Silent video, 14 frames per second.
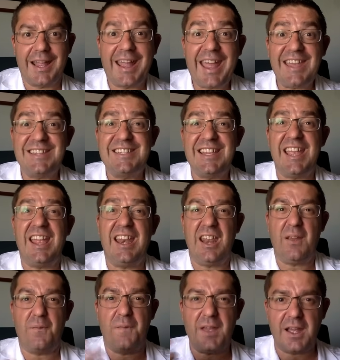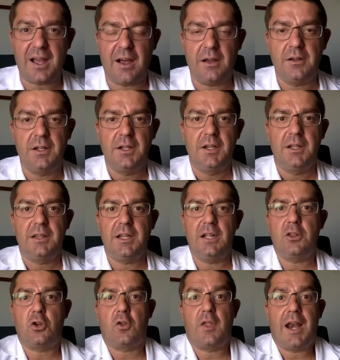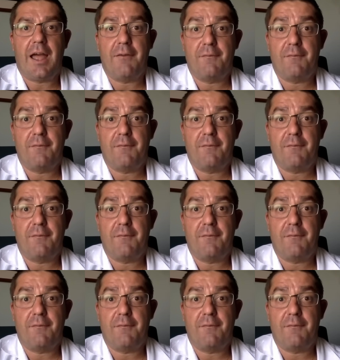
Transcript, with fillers: ¿Qué significa dentro de la